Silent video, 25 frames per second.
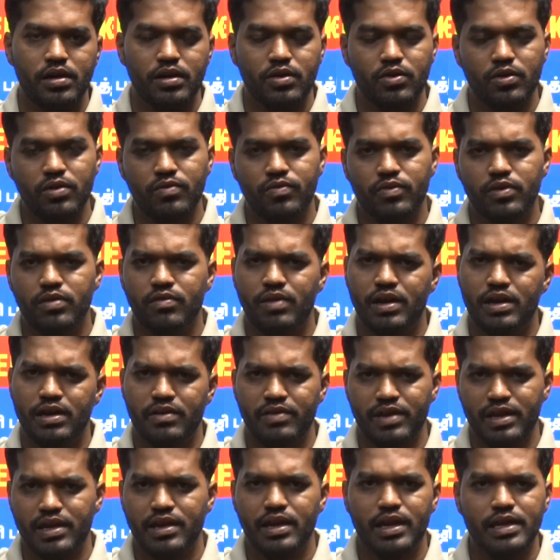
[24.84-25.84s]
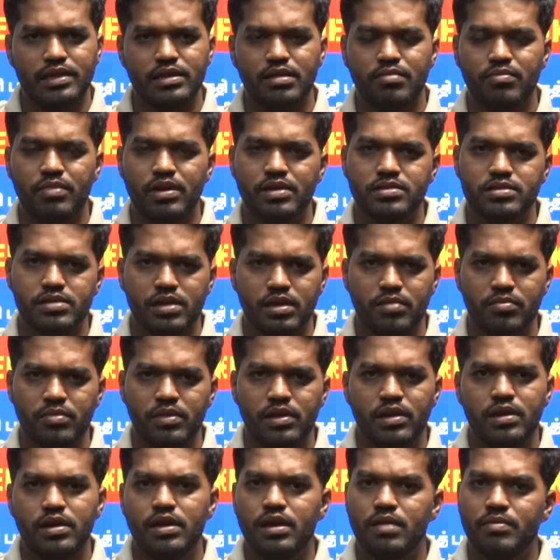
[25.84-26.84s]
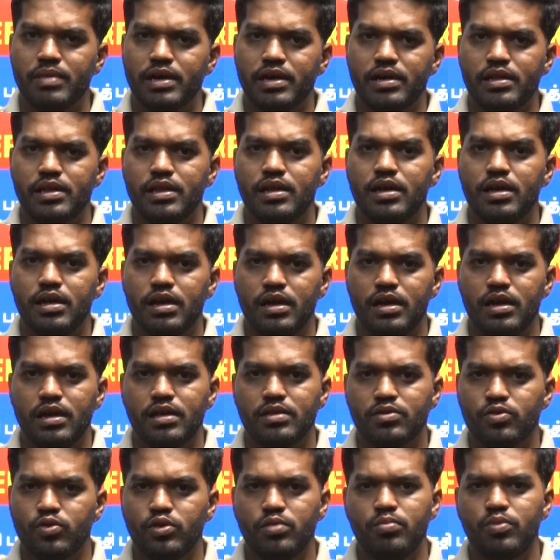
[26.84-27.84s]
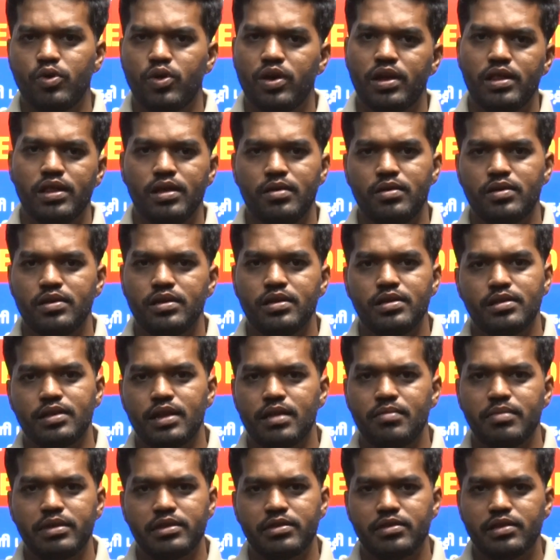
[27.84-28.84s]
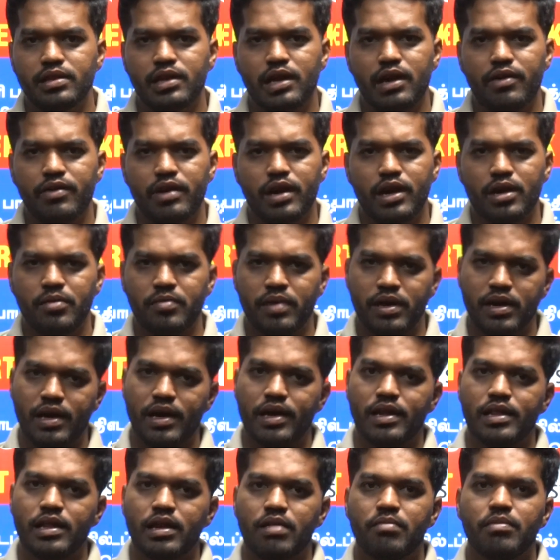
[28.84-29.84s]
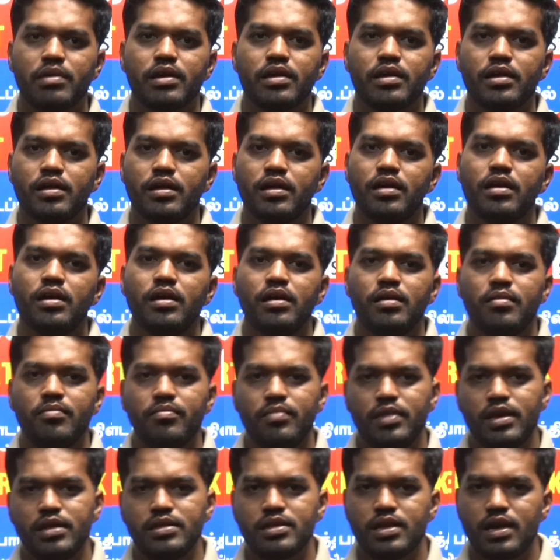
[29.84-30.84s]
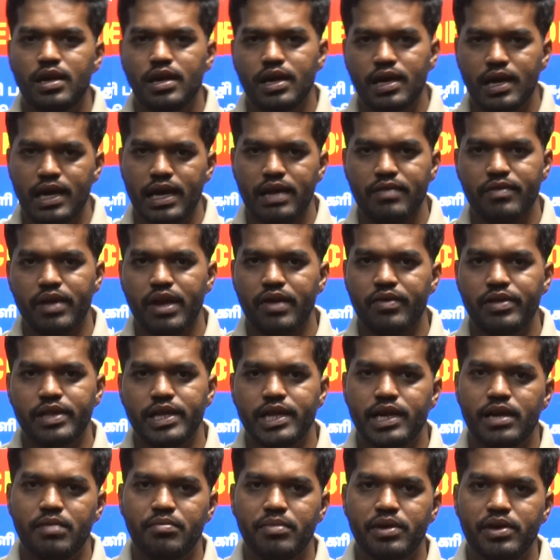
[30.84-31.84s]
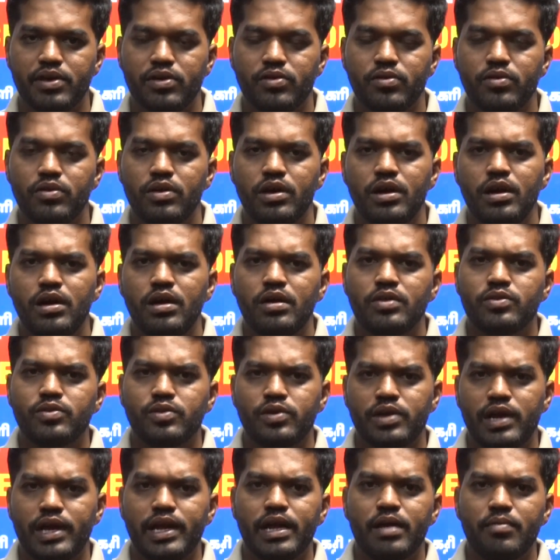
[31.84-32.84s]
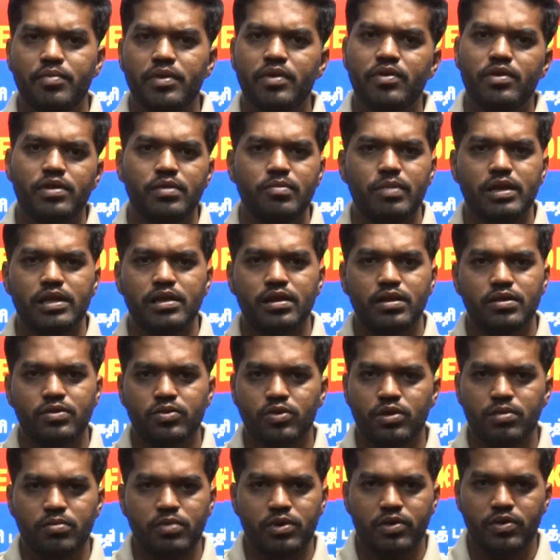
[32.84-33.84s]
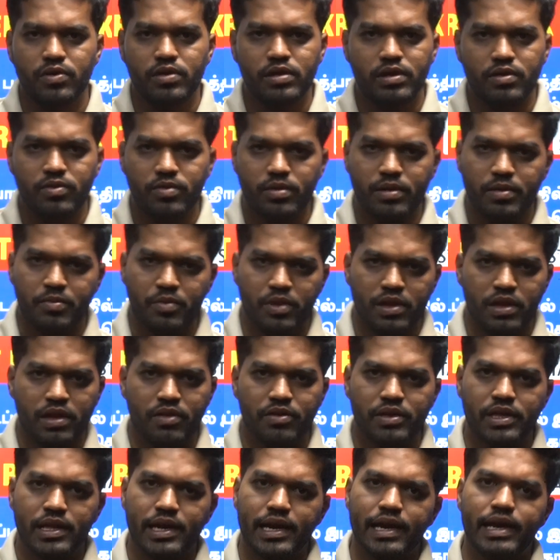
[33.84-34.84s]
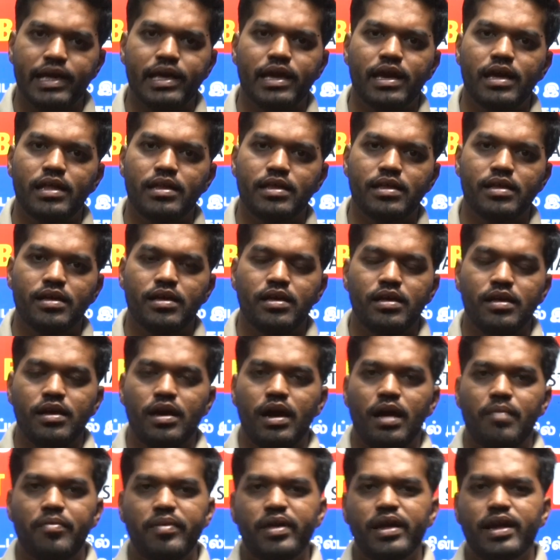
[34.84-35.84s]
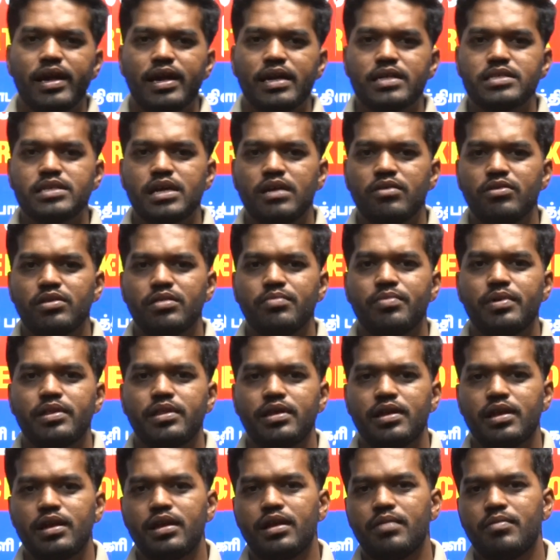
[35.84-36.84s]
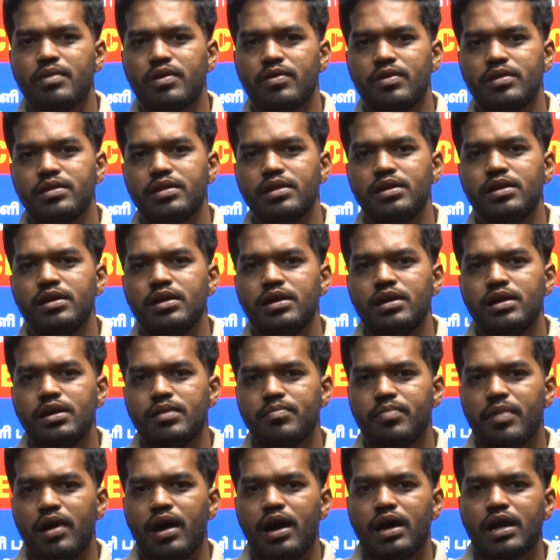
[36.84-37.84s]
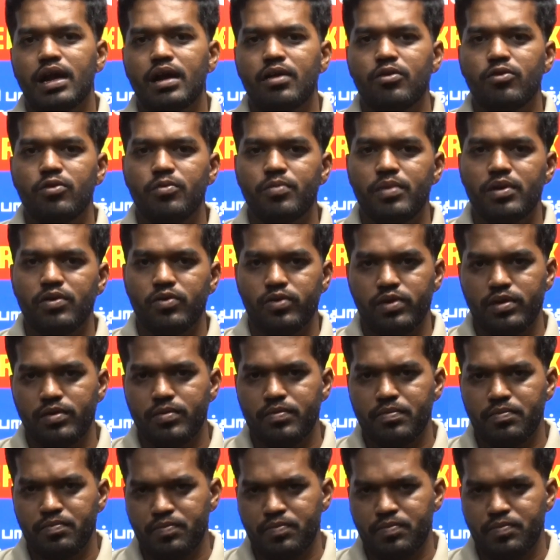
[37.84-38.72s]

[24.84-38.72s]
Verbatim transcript: குரூப் ஃபோர் வாட் எவர் என்ன எக்ஸாம் படித்தாலும் நமக்கு இந்த ஸ்கூல் புக்கில் தான் வந்து சிலபஸ் வந்து கவர் ஆகும் அங்கேருந்து நமக்கு மேஜரான கேள்விகள் வந்து இடம் பிடிக்கும் ஸோ நிறைய பேருக்கு வந்து பார்த்திங்கன்னா ஸ்கூல் புக் வந்து முதல்ல வந்து கிடைக்காது அப்படியே கிடைச்சாலும் வந்து பார்த்திங்கன்னா நமக்கு வந்து இப்போ ஆறாம் வகுப்பில் ஒரு